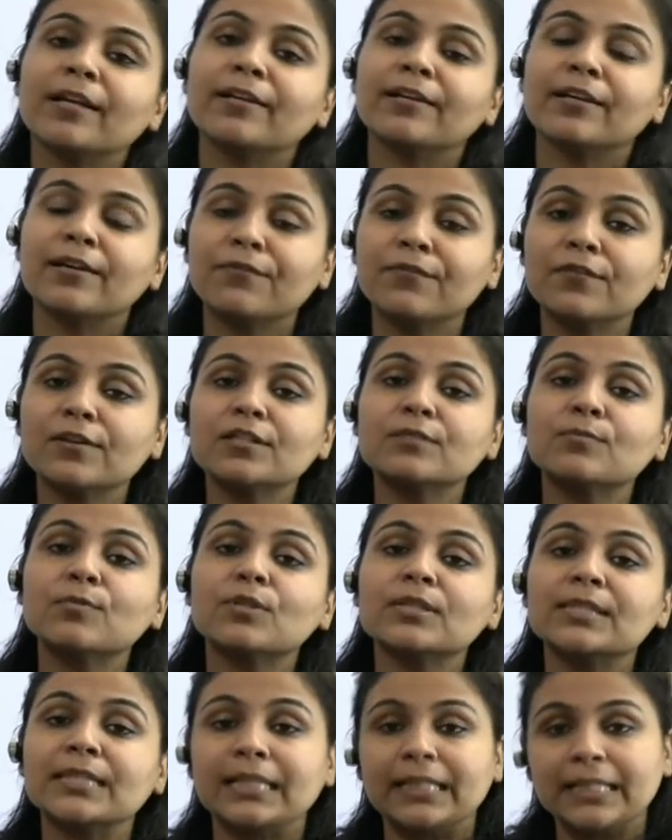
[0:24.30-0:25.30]
रेफरेंस
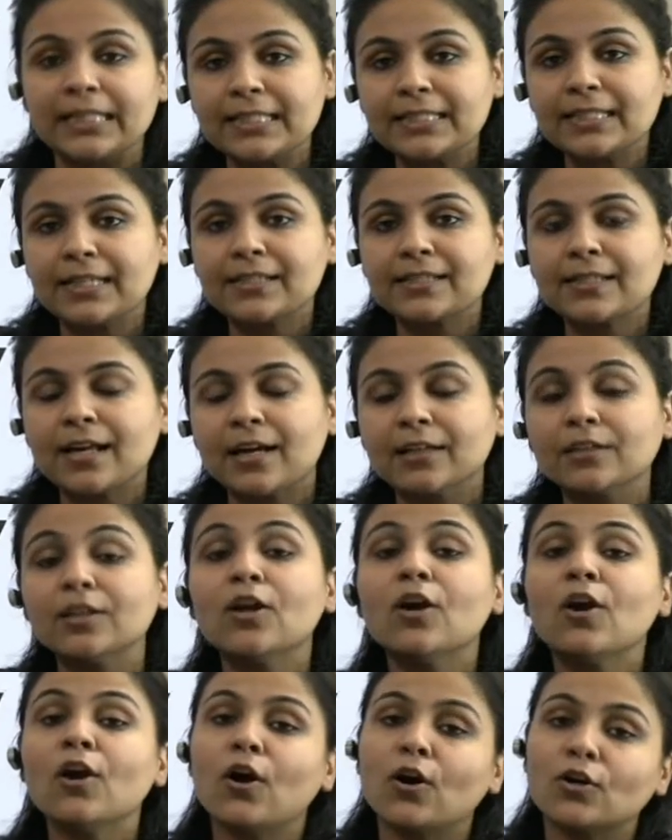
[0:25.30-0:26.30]
बुक सीरीज के साथ
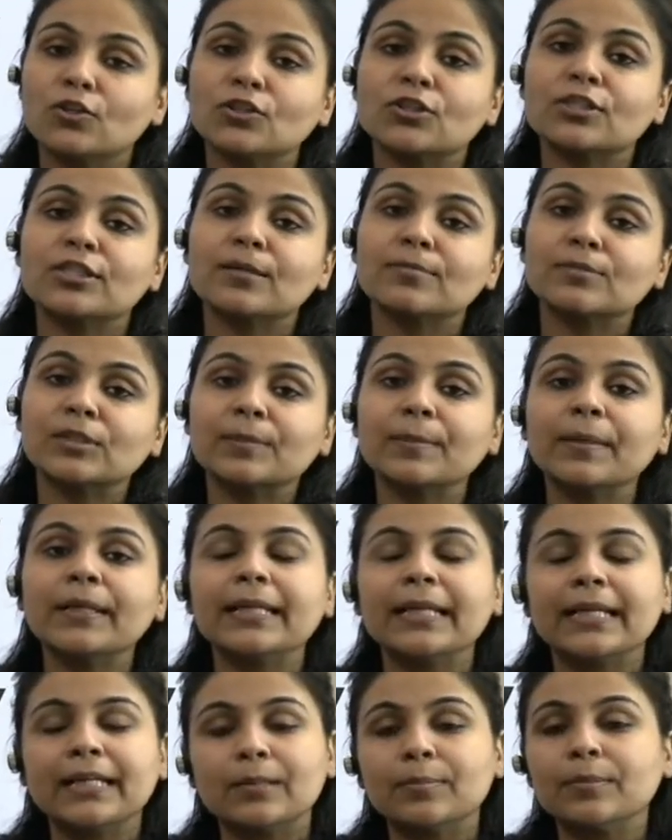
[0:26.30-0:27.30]
और जो सब्जेक्ट मैं
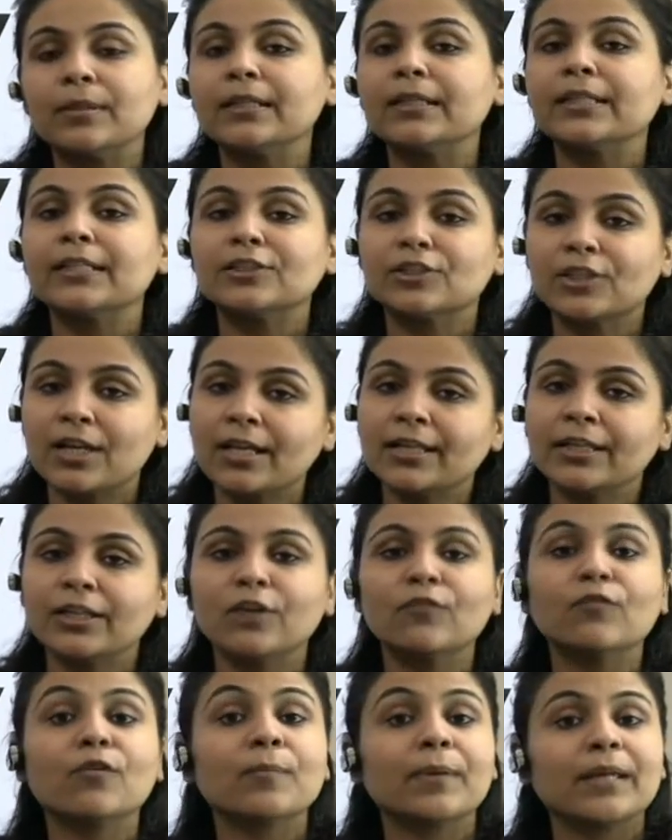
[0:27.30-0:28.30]
टेकअप करने जा रही
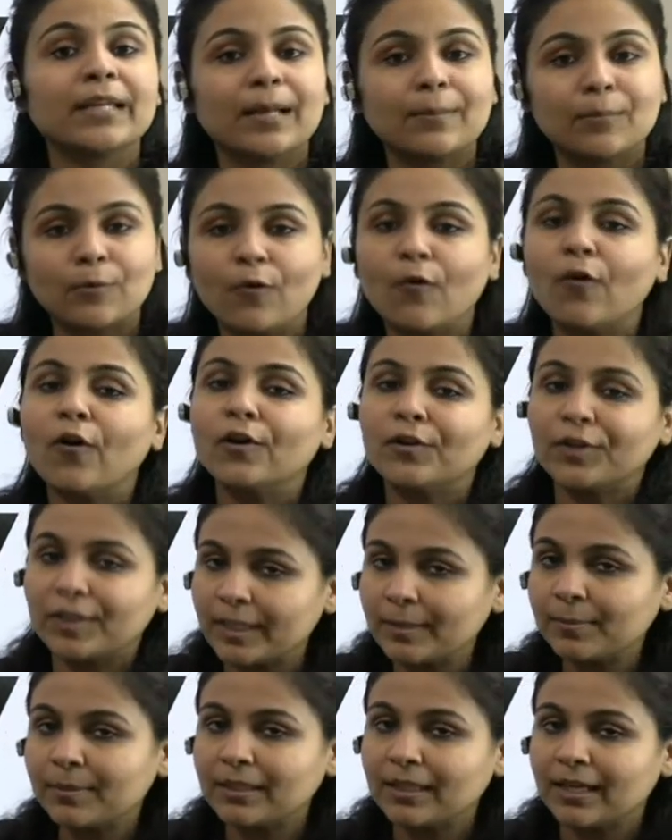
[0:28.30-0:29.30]
हूँ वो मैंने आपको
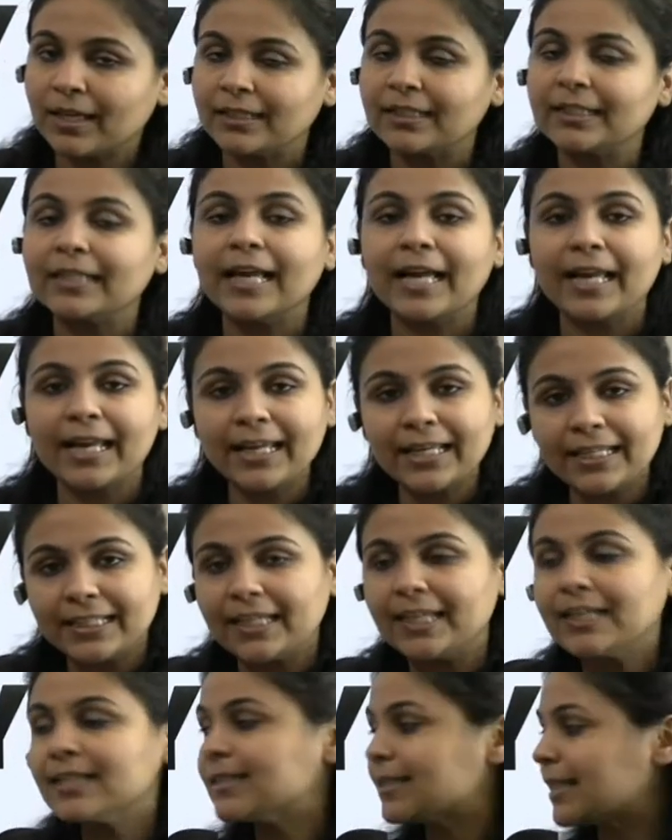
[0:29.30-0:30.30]
ऑलरेडी बता दिया है
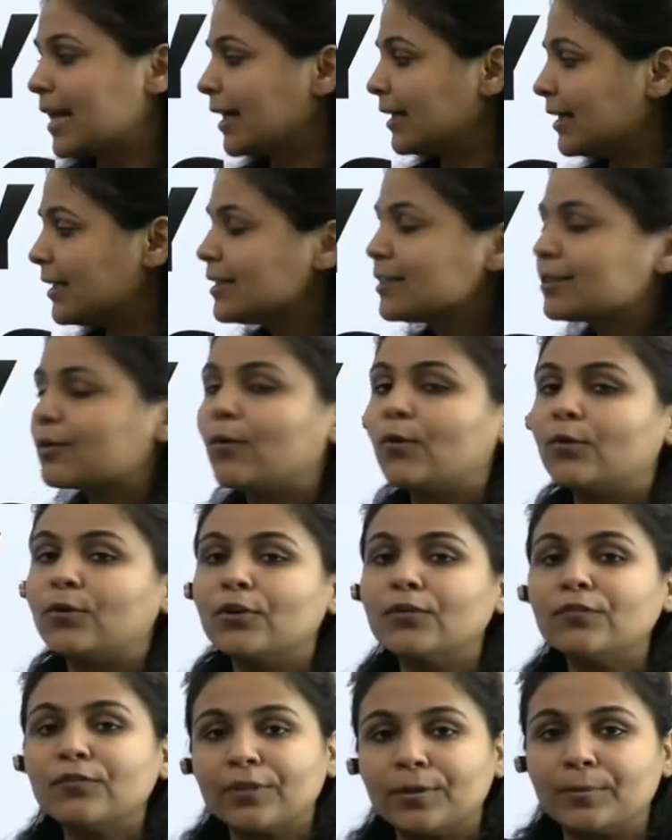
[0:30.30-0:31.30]
येस दैट इज कोड
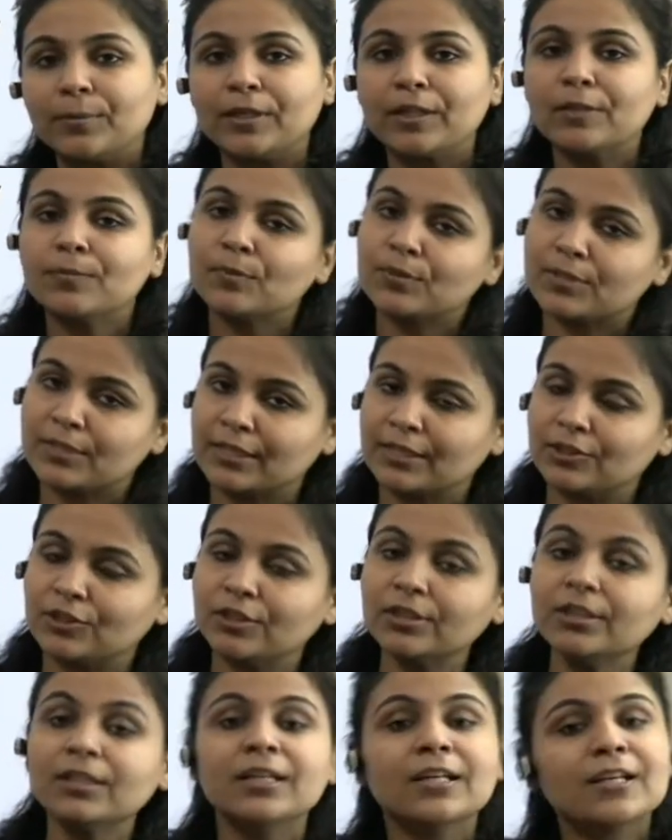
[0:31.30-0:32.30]
ऑफ क्रिमिनल
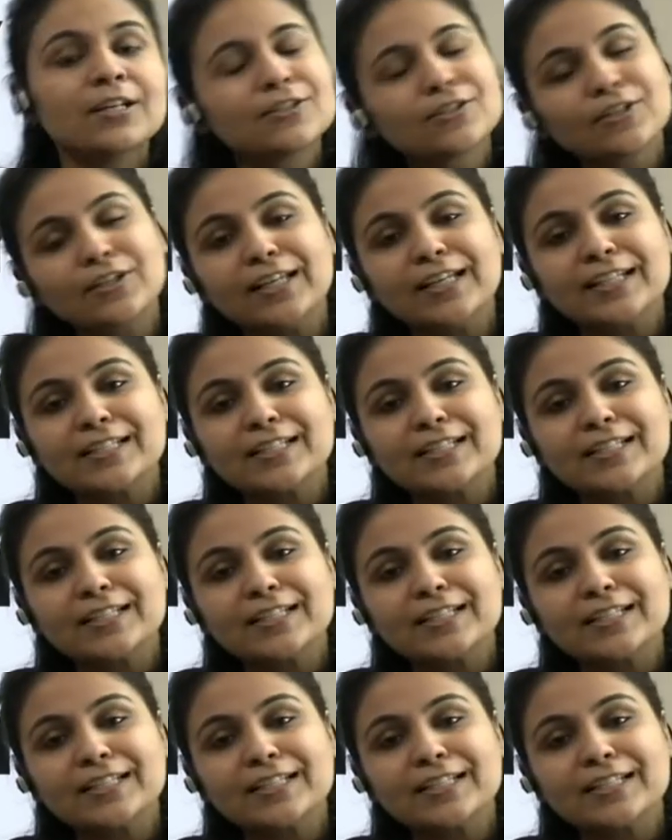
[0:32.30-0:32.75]
प्रोसीजर सो लेट्स